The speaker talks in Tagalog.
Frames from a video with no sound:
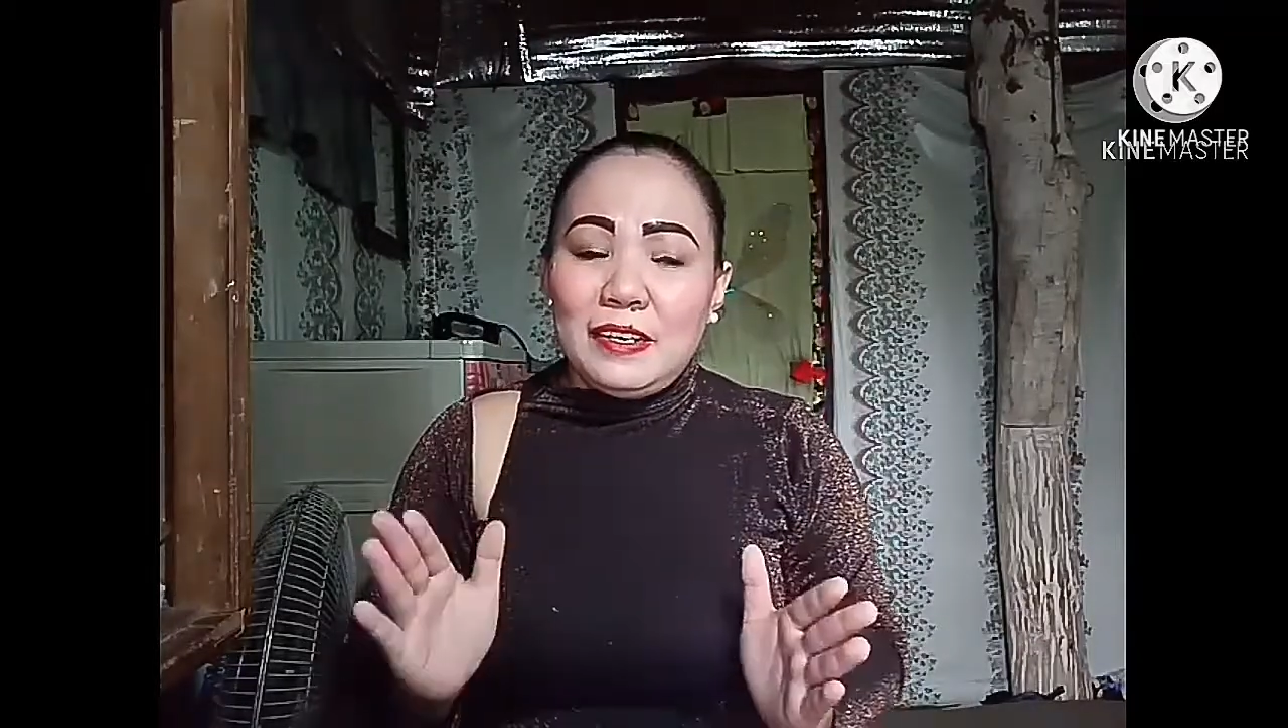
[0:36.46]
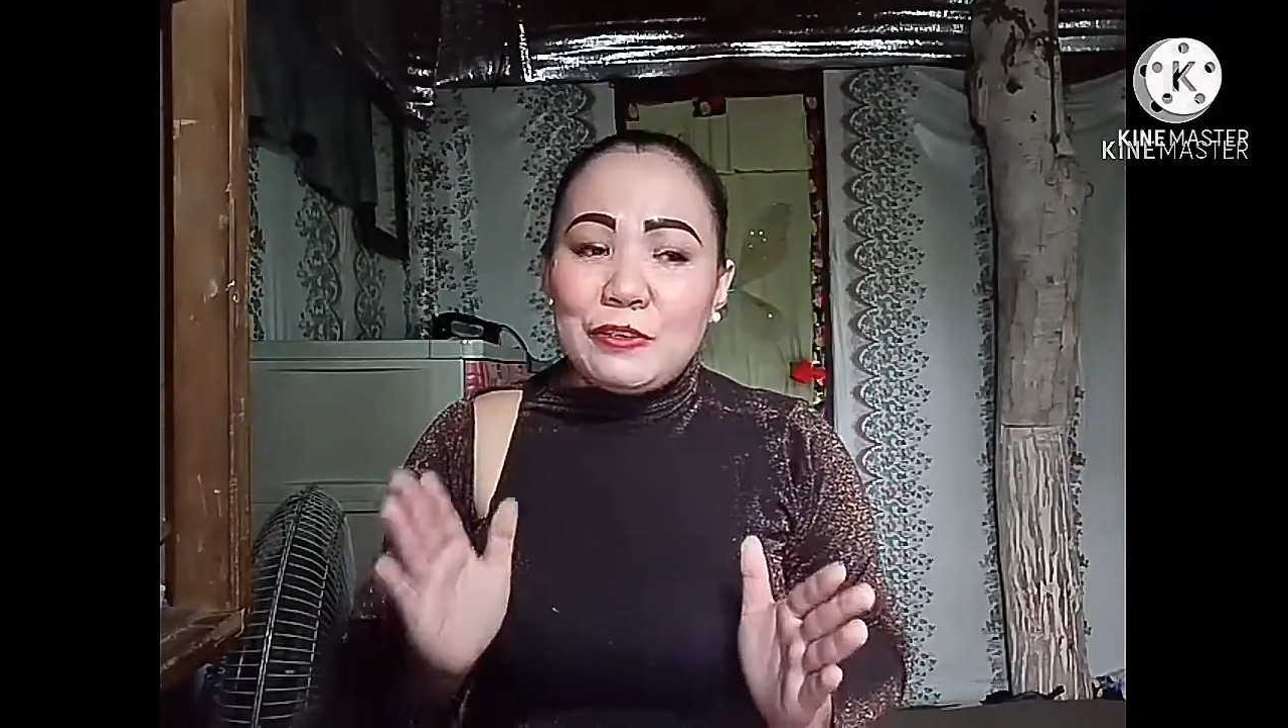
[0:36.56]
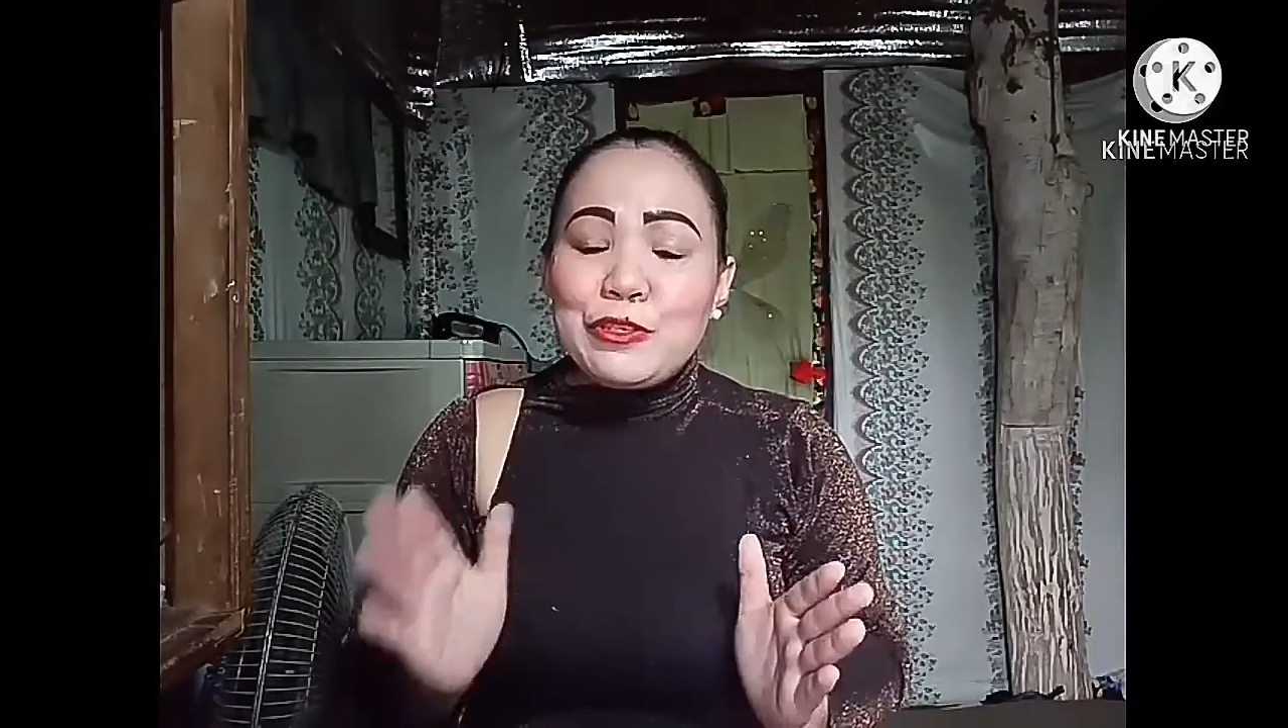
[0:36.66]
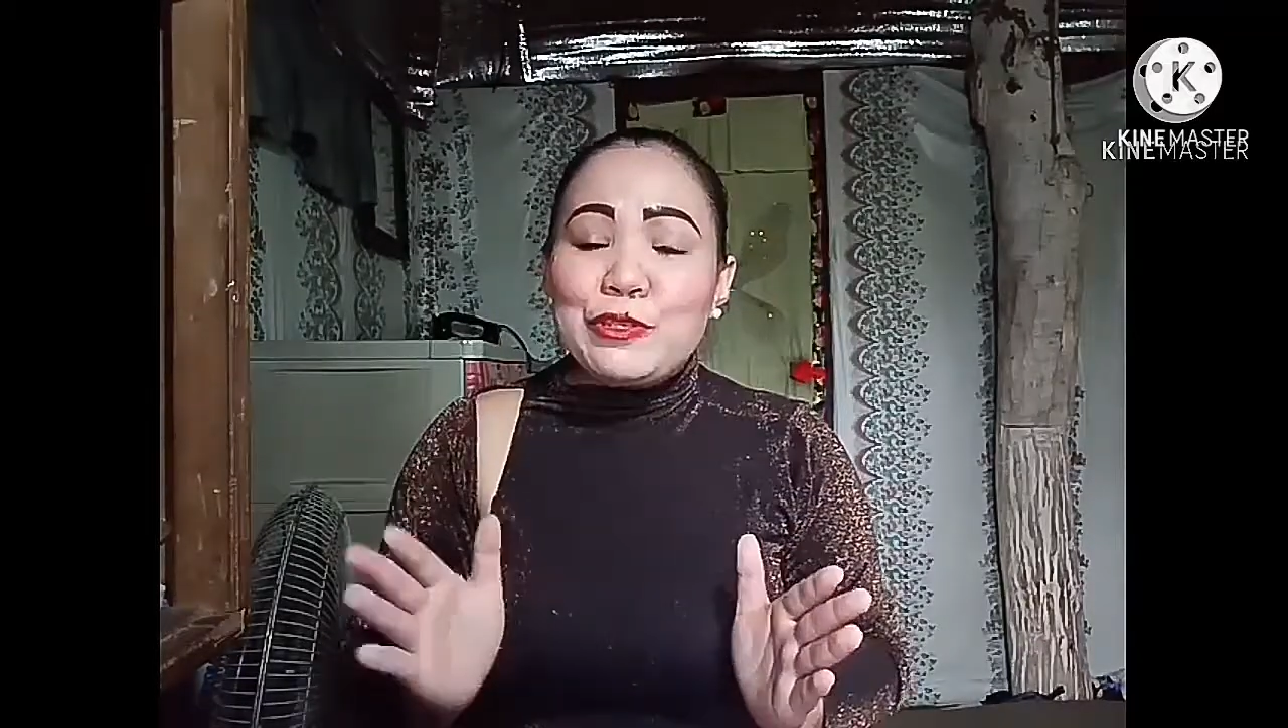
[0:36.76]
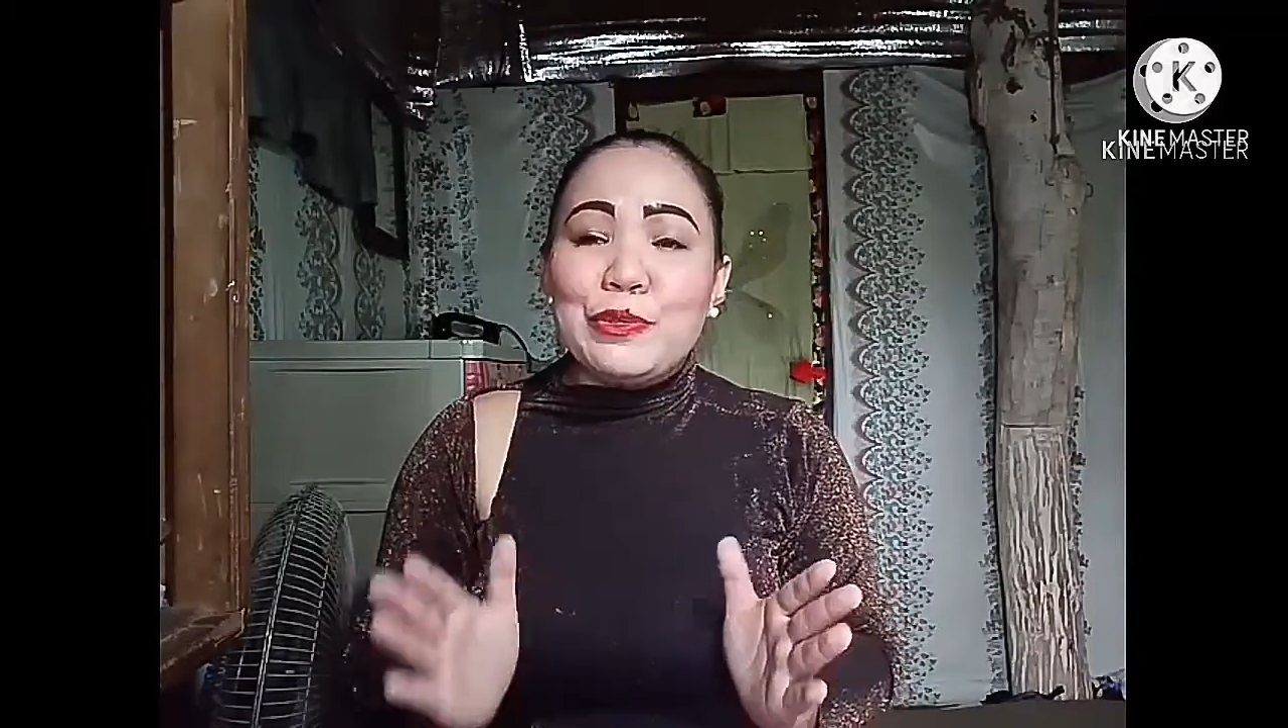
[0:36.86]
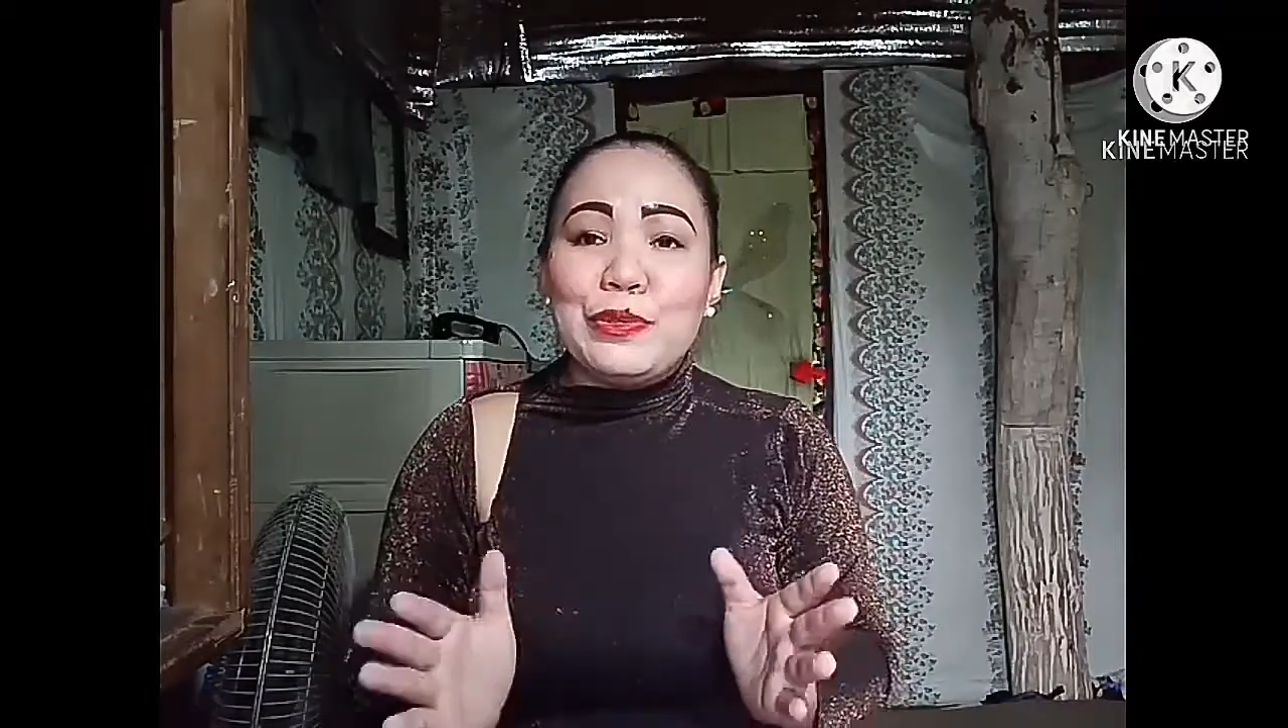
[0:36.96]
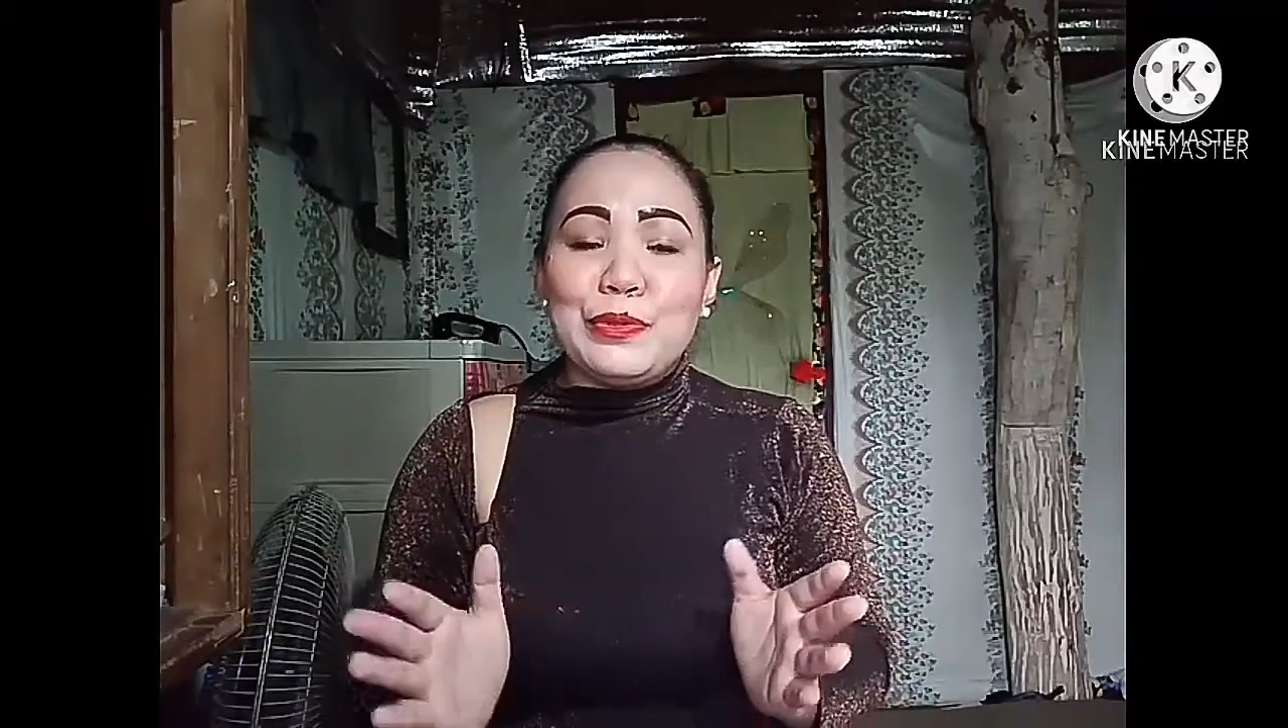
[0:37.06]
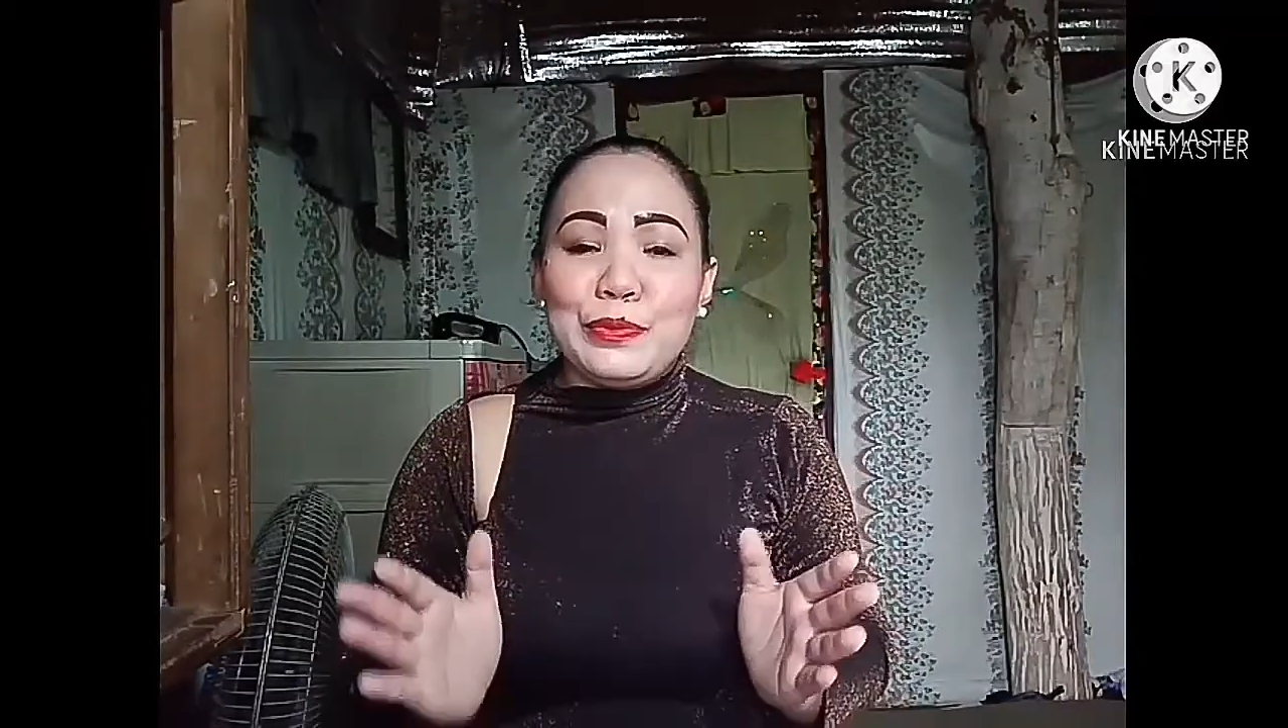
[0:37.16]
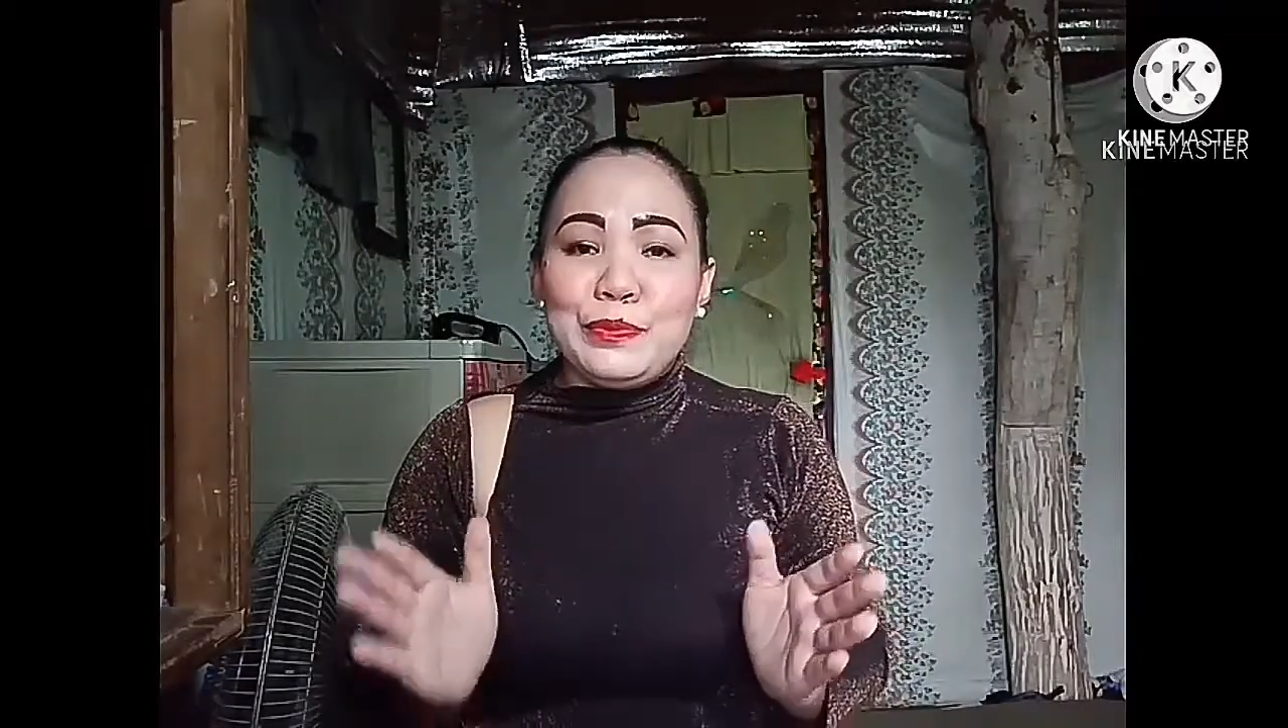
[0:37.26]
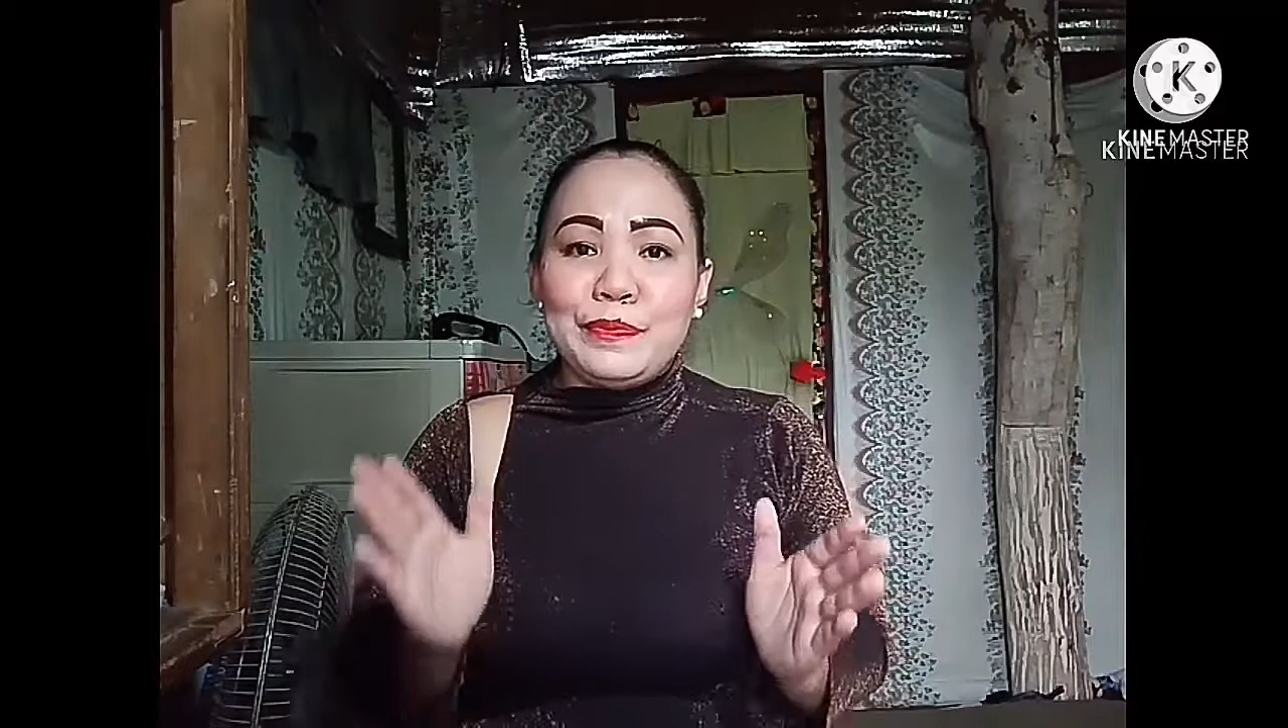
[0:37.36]
gusto
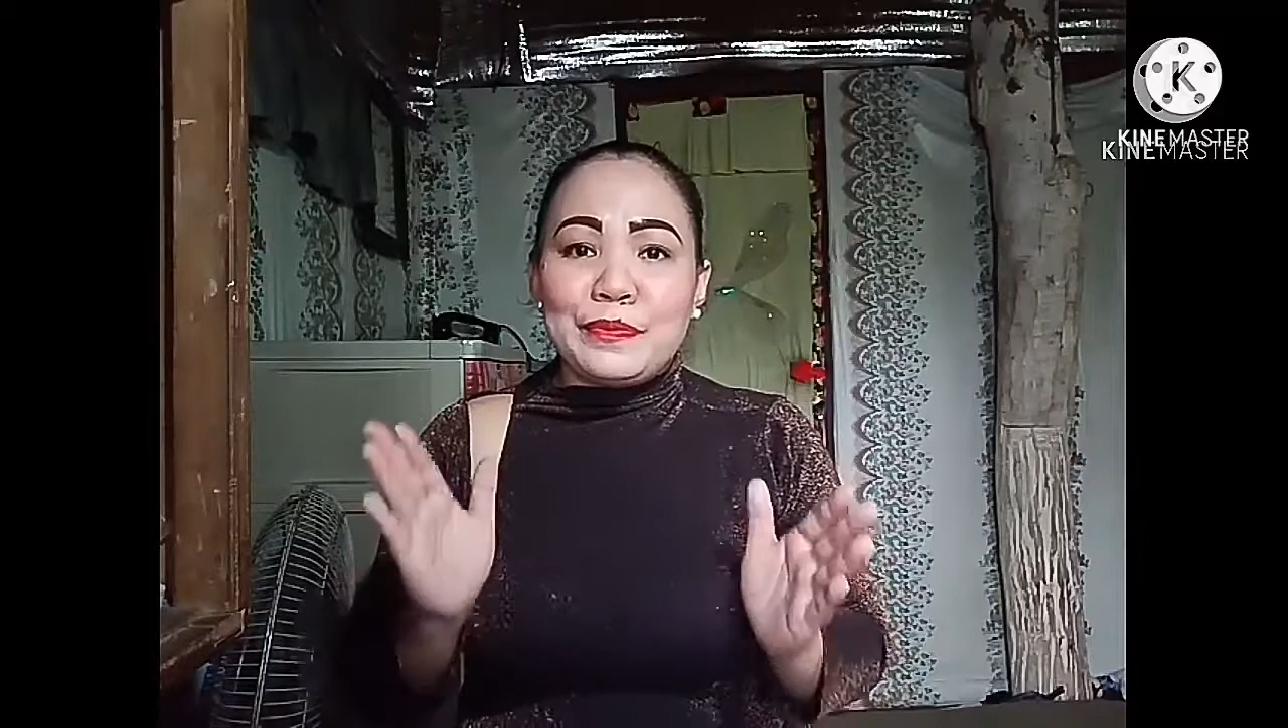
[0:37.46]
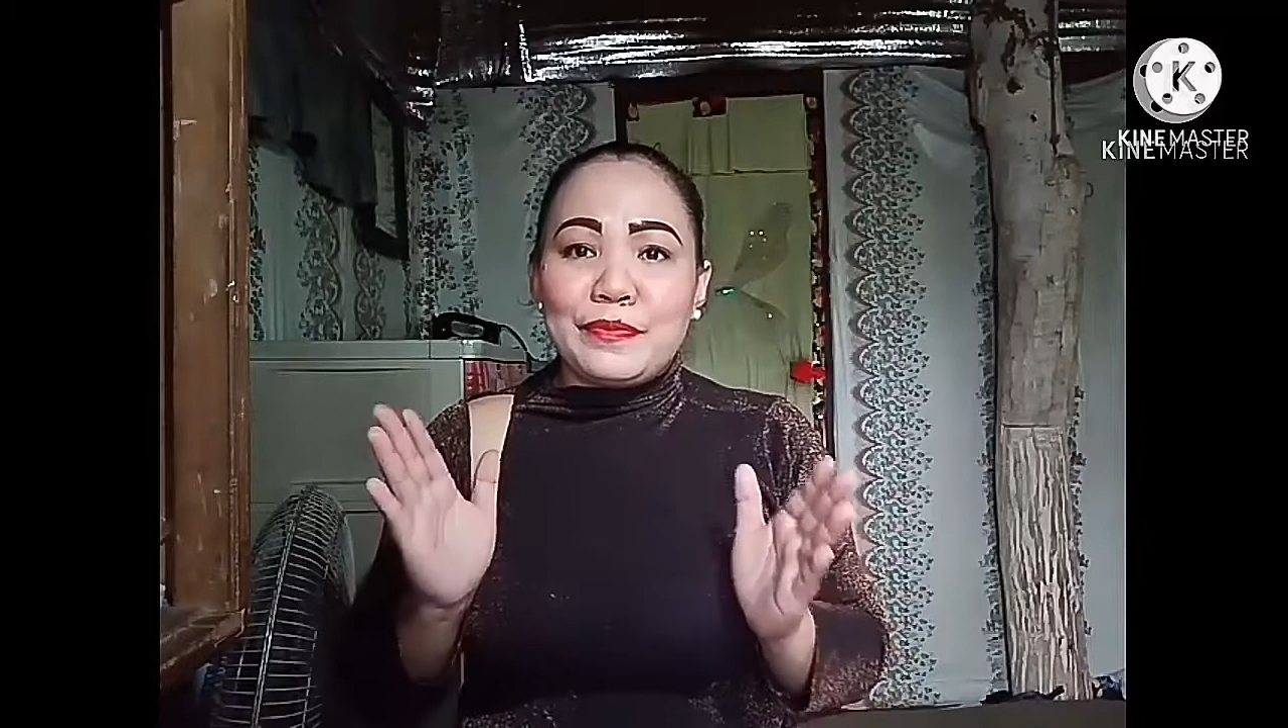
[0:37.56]
kong